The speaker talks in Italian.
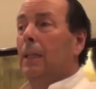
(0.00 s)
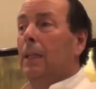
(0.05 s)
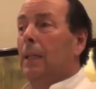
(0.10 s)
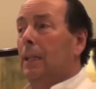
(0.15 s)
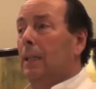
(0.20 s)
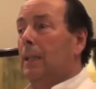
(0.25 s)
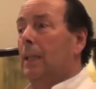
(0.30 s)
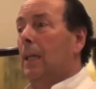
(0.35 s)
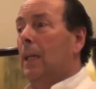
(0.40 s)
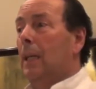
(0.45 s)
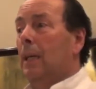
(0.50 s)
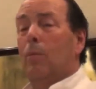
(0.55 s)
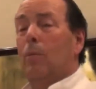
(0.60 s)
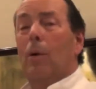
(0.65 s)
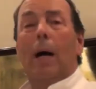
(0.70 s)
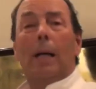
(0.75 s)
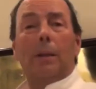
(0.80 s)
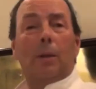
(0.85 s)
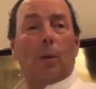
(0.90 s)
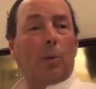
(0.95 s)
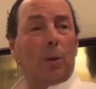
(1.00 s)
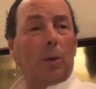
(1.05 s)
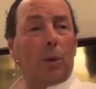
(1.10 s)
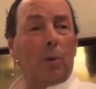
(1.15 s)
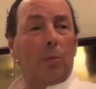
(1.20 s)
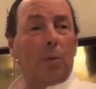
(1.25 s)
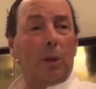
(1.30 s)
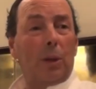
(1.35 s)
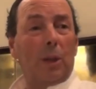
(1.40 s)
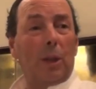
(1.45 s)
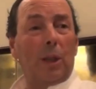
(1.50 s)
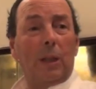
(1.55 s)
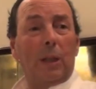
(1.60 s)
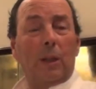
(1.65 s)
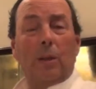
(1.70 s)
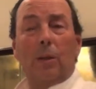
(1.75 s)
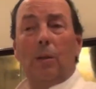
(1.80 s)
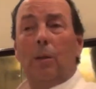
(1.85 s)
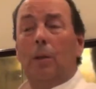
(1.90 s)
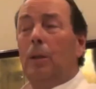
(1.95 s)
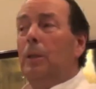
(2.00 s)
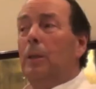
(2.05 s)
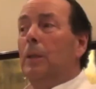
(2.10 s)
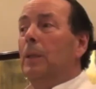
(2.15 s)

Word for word: eh, del 4-500,